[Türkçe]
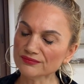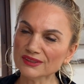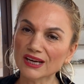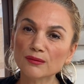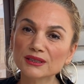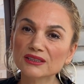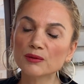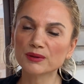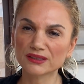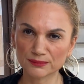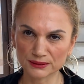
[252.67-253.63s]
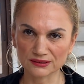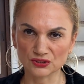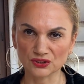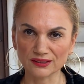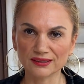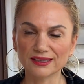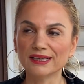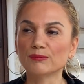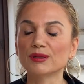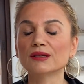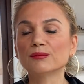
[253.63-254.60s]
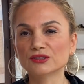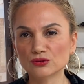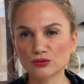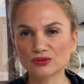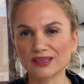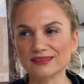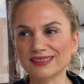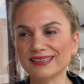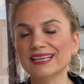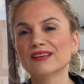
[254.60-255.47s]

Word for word: Amerika para basacak. Para basıyor zaten.